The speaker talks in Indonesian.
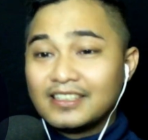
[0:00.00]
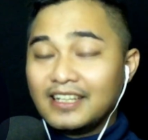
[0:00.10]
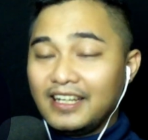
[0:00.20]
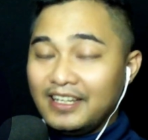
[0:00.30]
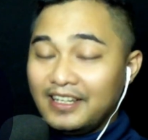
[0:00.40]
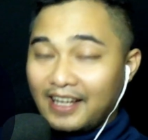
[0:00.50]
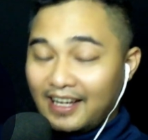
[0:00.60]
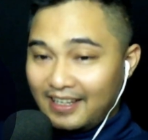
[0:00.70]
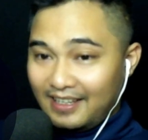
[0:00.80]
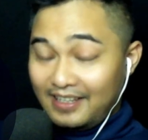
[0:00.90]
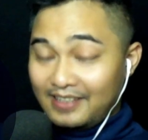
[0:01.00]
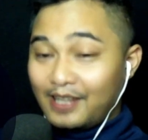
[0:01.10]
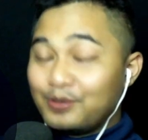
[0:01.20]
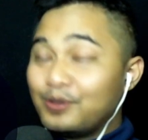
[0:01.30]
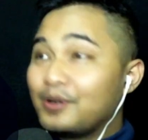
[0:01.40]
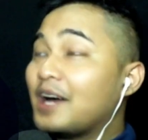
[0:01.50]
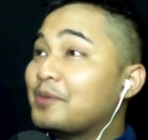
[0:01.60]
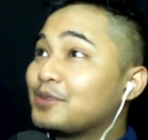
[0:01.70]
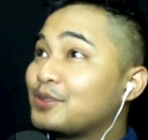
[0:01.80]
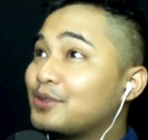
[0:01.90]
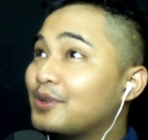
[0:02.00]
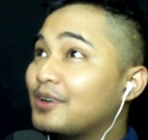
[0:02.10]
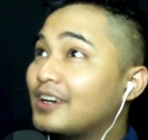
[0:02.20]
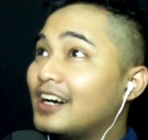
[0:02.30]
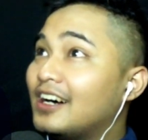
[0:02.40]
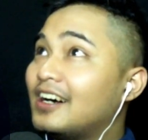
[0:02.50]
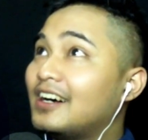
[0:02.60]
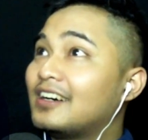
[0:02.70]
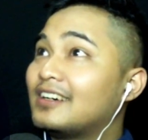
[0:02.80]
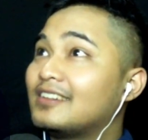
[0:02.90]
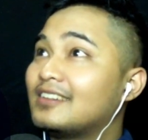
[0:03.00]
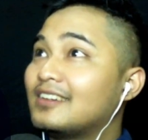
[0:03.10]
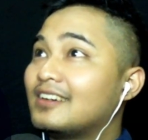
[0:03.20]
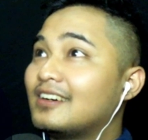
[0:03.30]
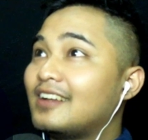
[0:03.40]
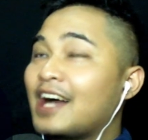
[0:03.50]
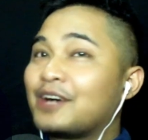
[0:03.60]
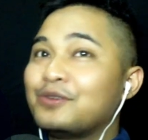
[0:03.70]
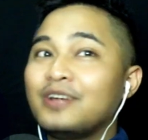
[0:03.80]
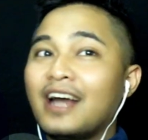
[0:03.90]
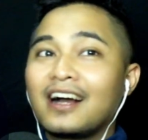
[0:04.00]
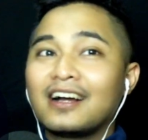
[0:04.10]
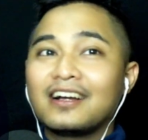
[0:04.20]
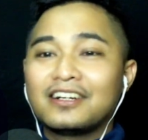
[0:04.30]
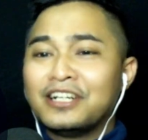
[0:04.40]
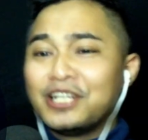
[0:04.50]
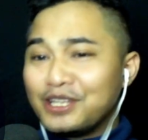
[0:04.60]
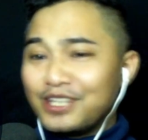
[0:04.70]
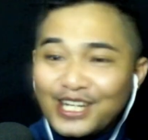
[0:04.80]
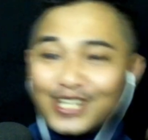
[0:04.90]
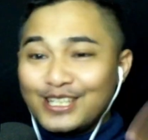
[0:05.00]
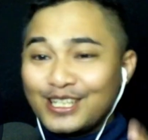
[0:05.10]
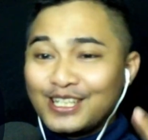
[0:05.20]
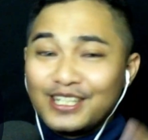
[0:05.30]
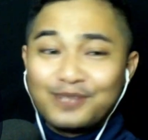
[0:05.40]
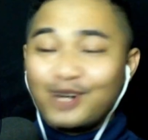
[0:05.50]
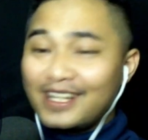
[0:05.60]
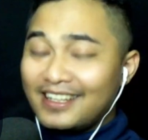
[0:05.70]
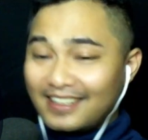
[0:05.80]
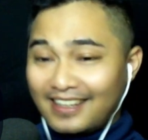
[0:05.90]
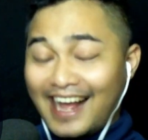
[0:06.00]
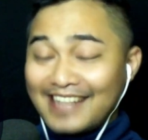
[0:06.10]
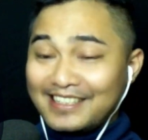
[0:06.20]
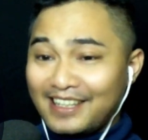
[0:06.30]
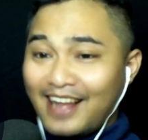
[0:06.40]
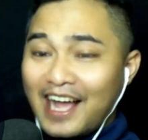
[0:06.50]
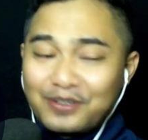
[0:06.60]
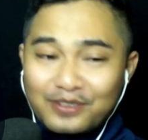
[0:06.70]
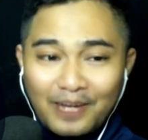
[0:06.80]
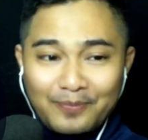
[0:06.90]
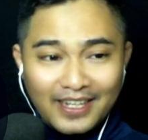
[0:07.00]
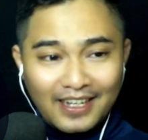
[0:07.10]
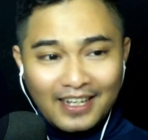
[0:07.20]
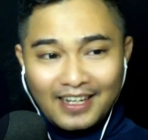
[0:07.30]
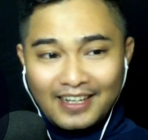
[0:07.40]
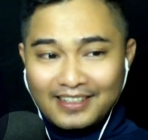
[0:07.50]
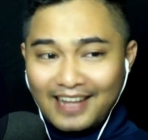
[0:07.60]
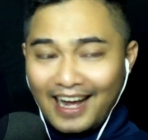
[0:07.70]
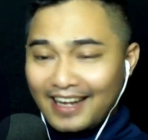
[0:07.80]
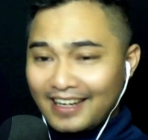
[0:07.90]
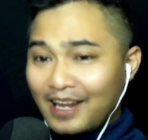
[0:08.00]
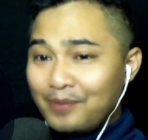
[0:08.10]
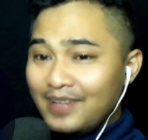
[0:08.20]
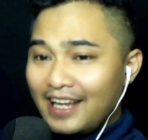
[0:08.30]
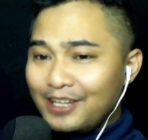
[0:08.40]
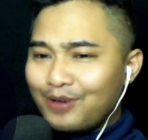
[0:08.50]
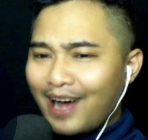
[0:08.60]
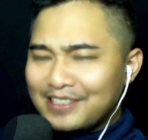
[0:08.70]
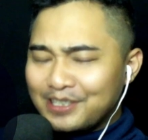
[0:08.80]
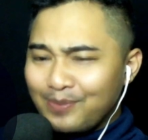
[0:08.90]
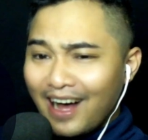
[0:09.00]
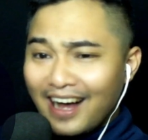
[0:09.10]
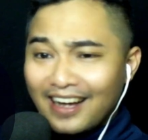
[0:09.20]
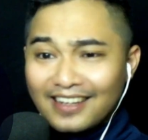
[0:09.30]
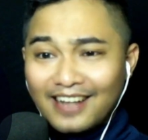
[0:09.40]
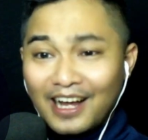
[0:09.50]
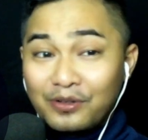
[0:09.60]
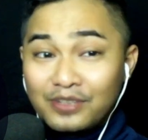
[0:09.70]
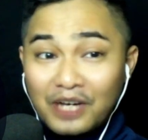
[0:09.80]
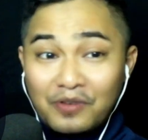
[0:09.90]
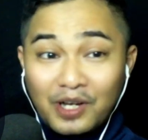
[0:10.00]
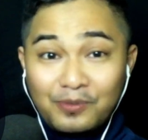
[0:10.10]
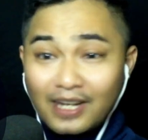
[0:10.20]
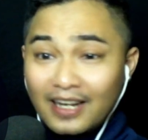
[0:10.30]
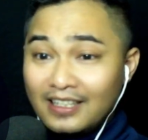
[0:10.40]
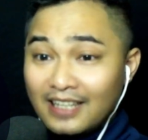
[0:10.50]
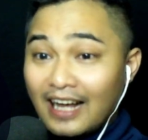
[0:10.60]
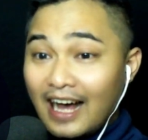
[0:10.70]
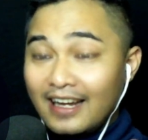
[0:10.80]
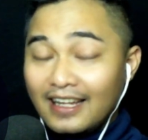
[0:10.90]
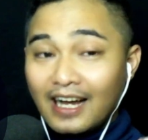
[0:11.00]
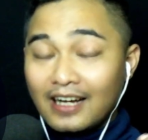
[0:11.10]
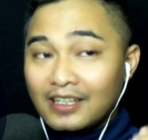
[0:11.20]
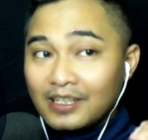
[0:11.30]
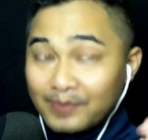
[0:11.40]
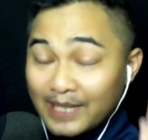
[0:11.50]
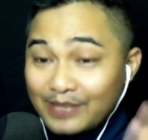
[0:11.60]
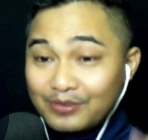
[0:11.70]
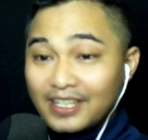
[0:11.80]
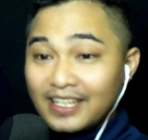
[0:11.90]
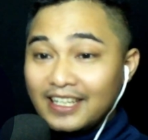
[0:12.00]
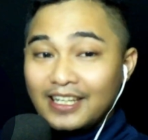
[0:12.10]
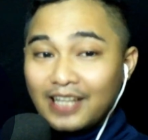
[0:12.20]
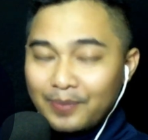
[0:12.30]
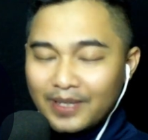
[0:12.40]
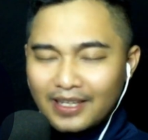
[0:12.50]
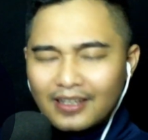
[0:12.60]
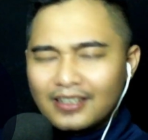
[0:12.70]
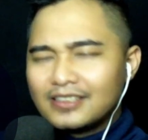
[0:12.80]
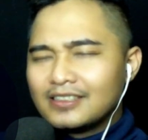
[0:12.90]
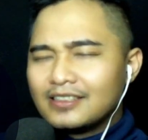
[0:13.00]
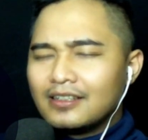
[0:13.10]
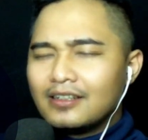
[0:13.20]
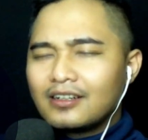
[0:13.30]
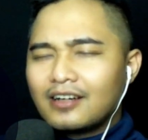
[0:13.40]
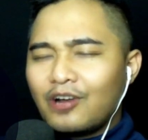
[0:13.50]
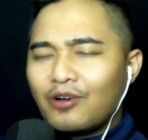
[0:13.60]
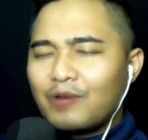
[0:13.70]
ini ya kita tuh nggak butuh uh, lagu yang ngehit tinggi-tinggi buat ngasikin lagu tapi di tangan Nabila itu asik banget lagunya walaupun nadanya nggak ada yang begitu tinggi tapi kalau kamu